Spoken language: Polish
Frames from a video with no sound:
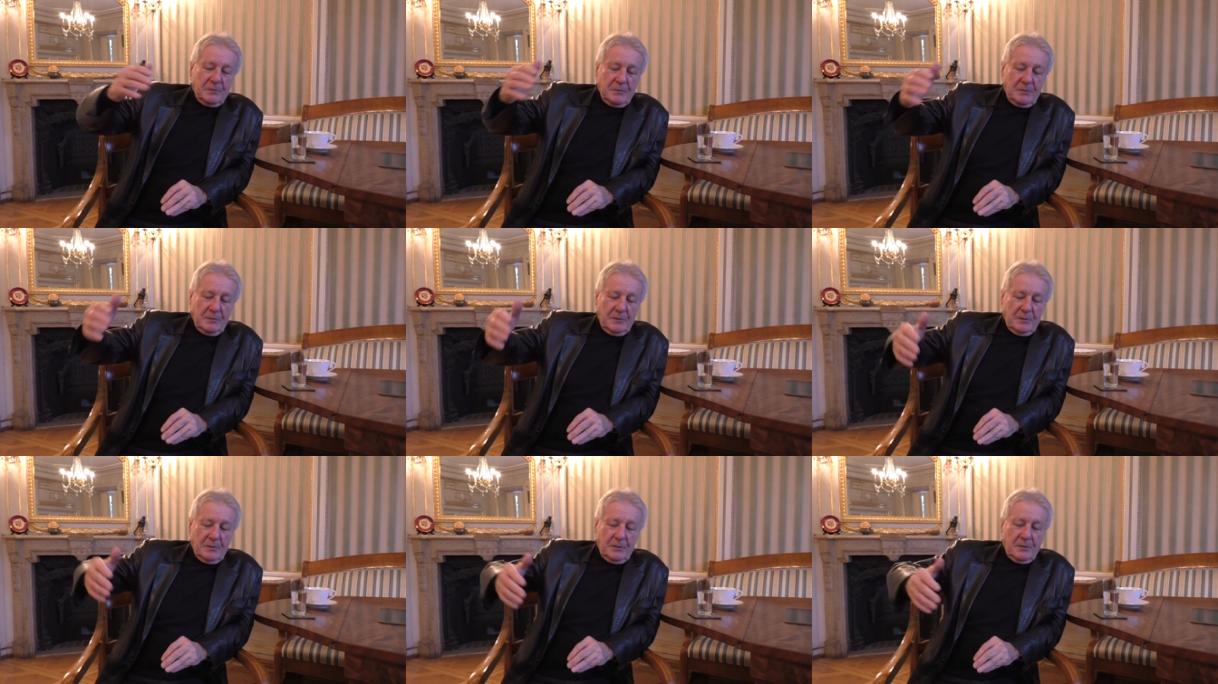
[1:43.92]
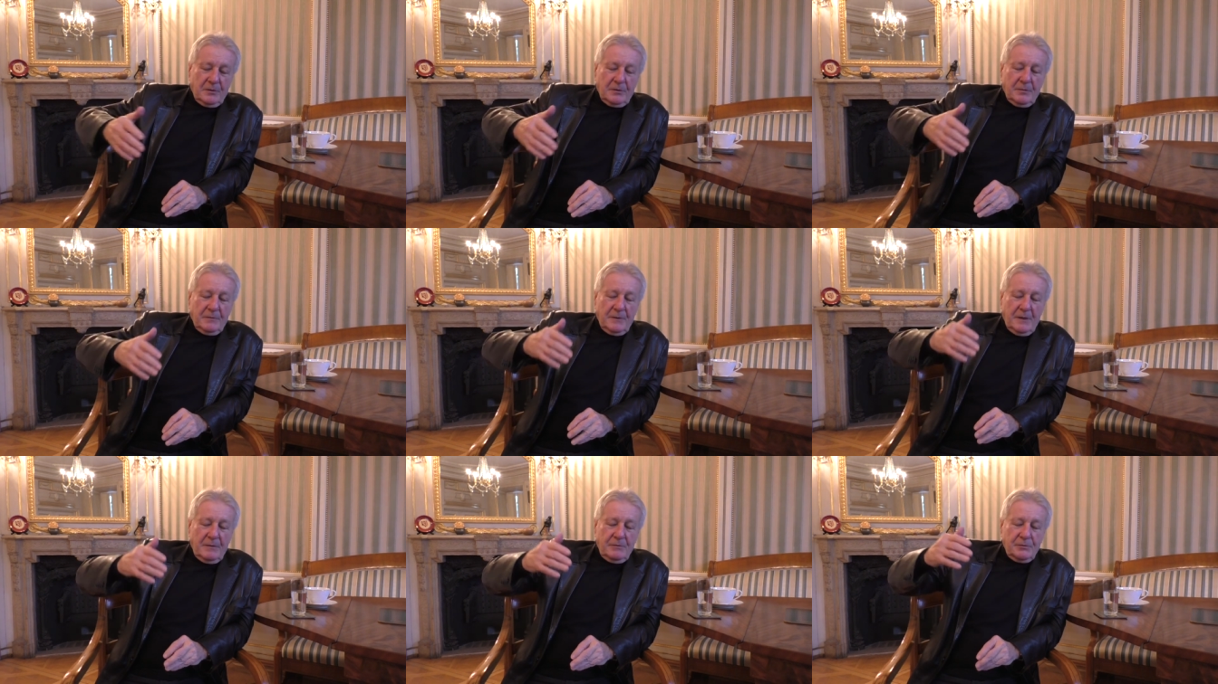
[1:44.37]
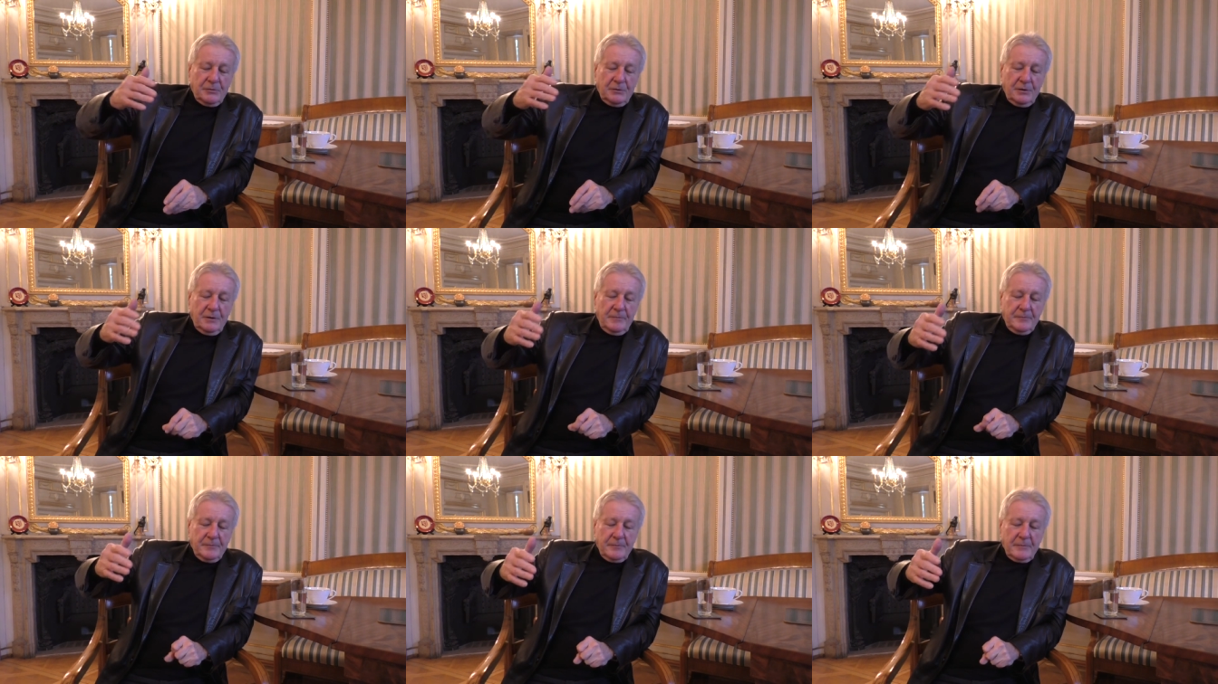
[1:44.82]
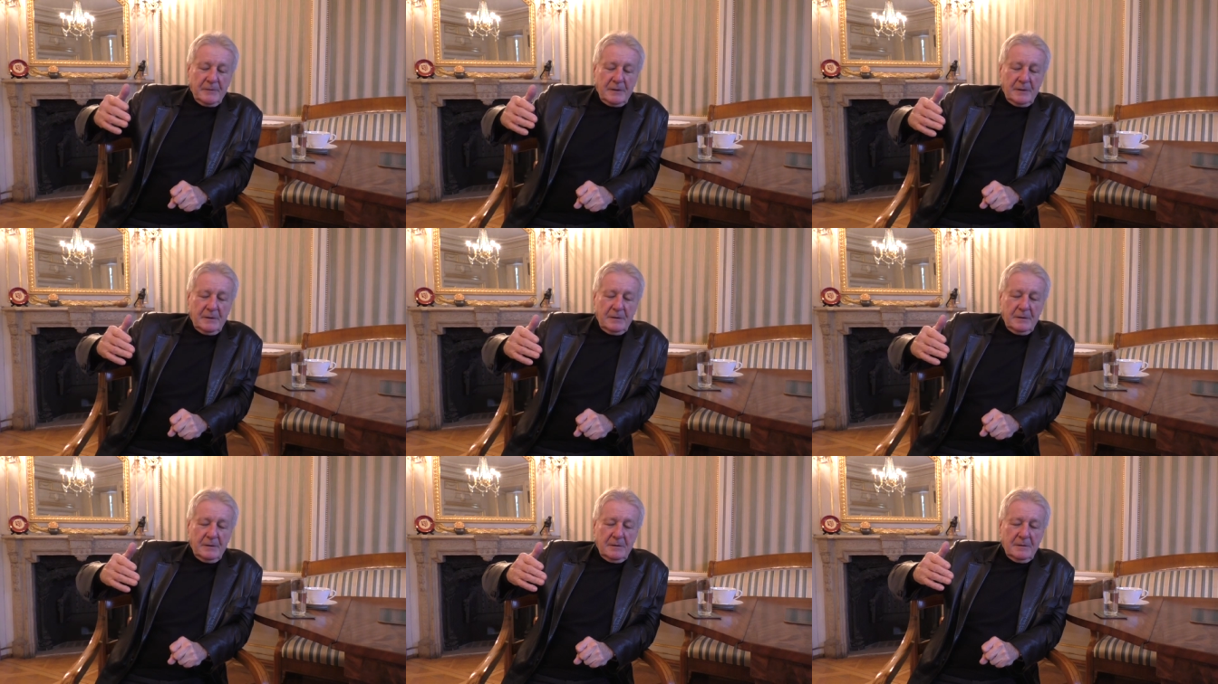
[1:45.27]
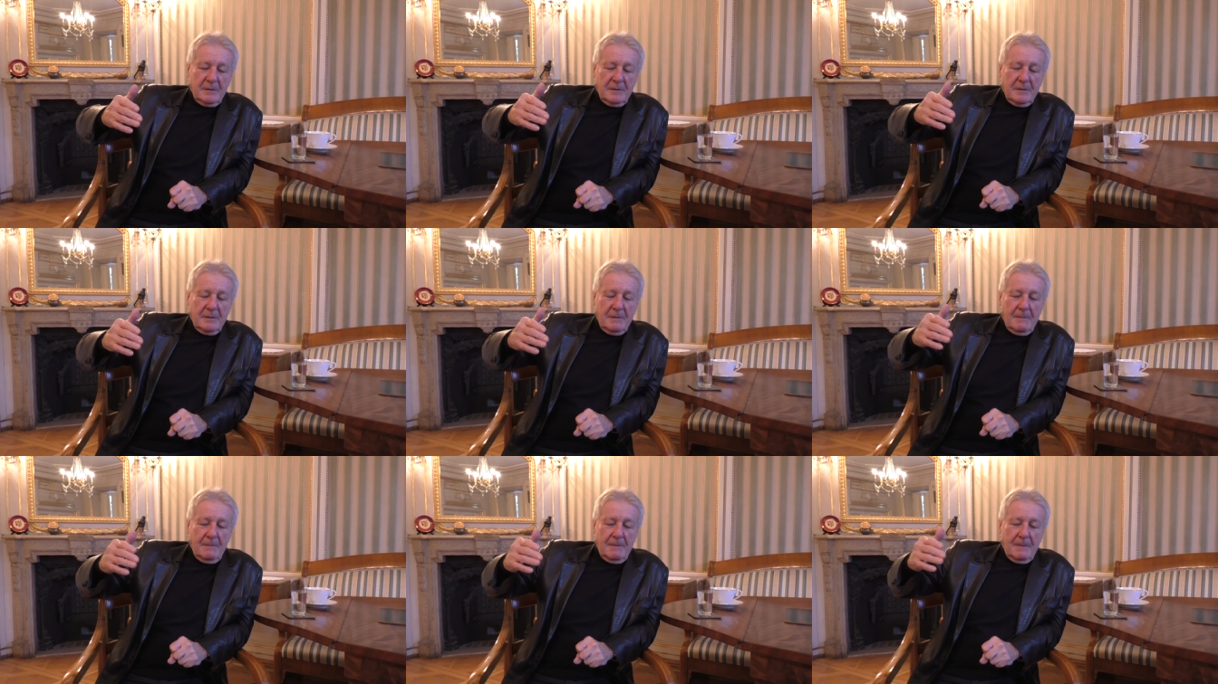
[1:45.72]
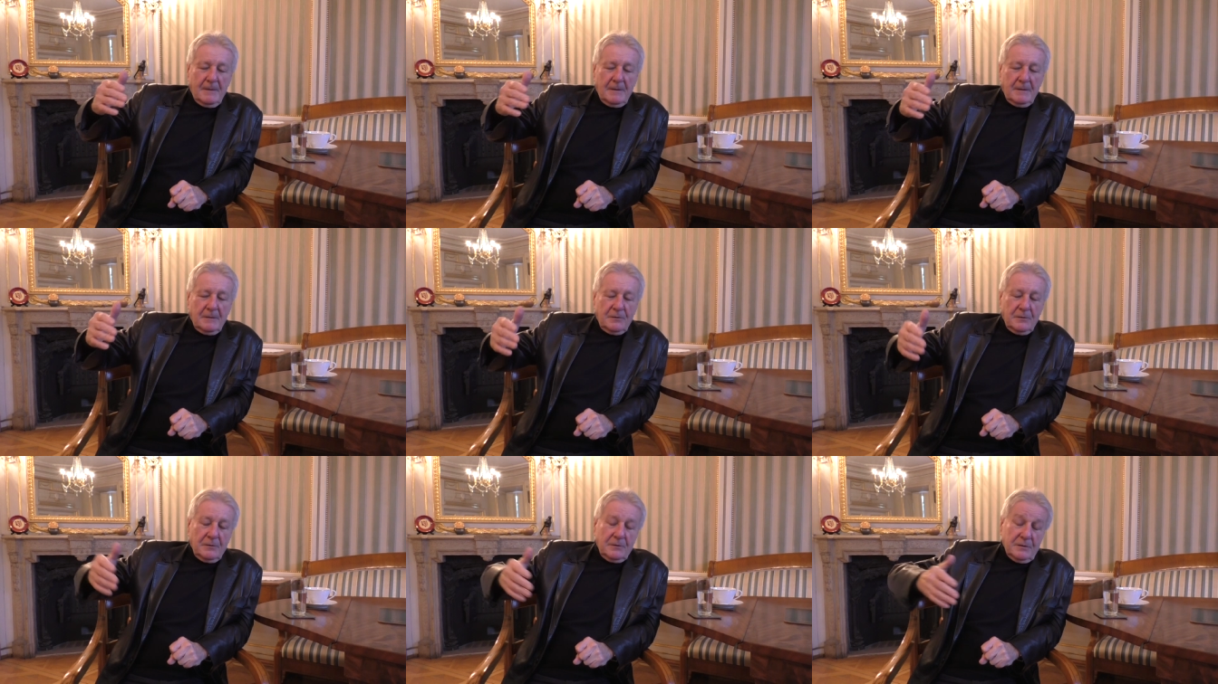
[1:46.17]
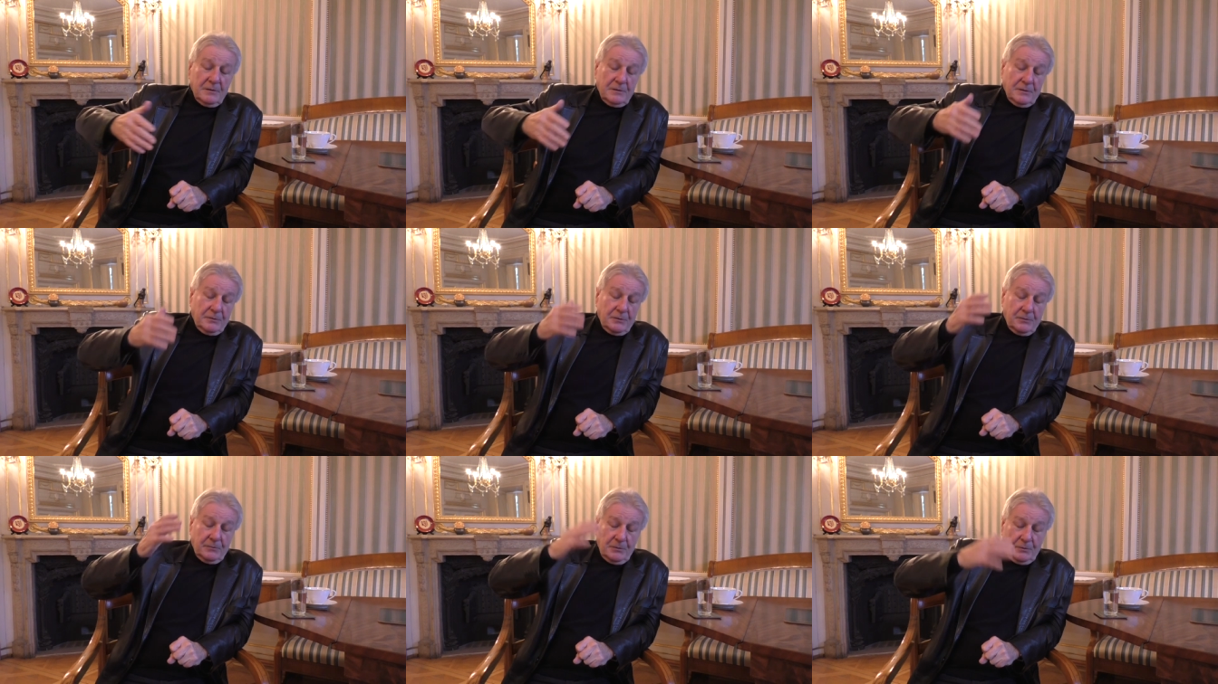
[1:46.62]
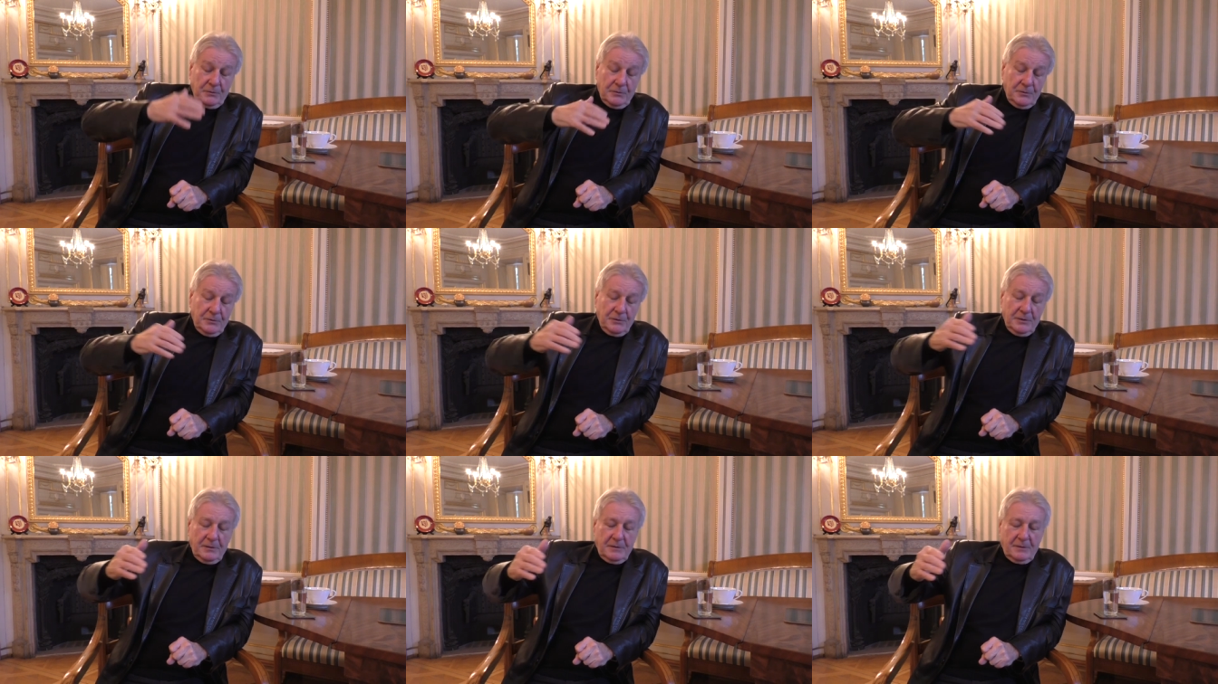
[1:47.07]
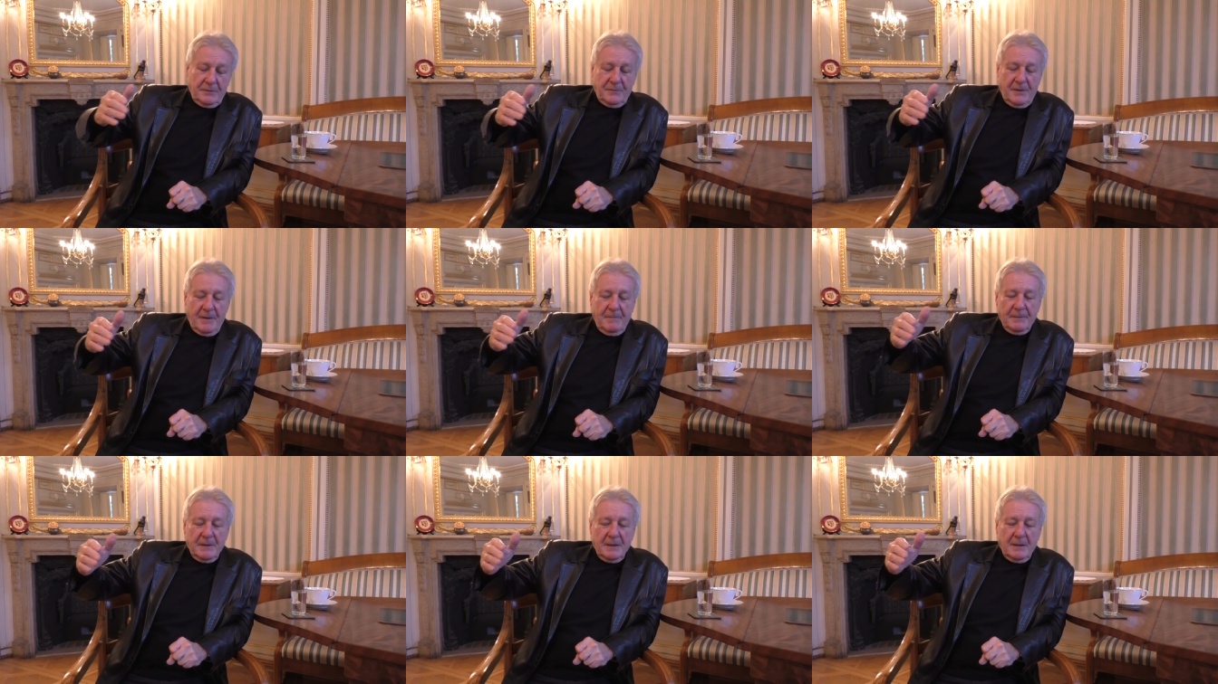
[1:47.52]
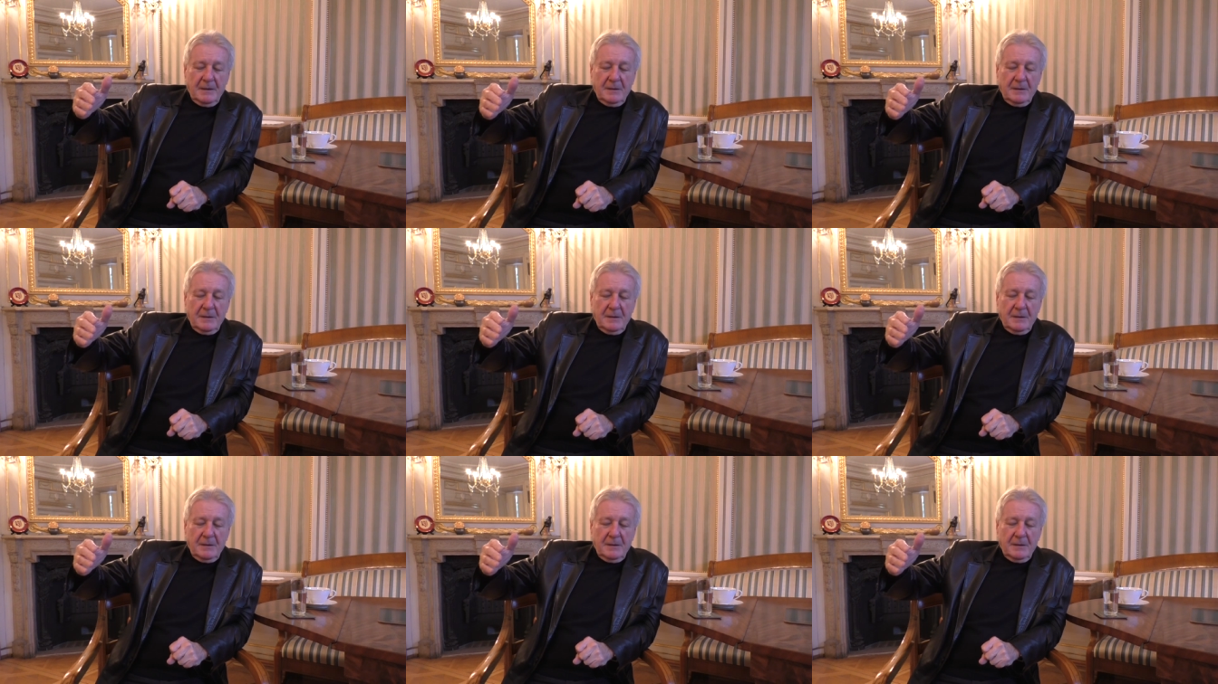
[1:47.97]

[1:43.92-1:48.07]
I gotowało się, mm, to zresztą do dzisiaj trwa,